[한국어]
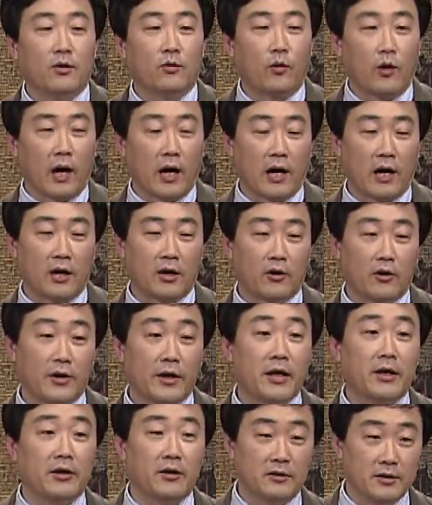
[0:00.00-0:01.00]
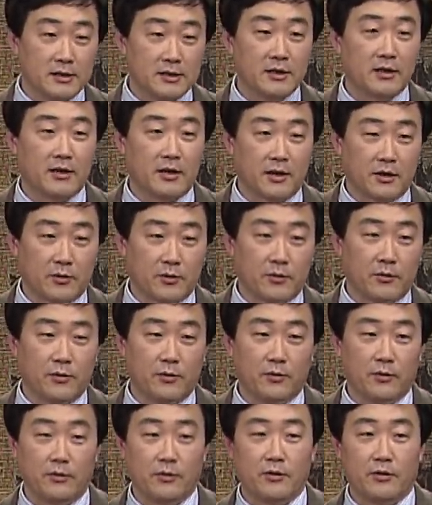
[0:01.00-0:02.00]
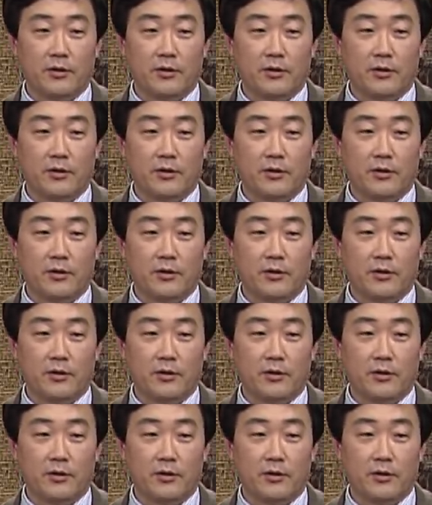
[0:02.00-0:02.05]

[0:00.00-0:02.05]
과거에 현재가 있고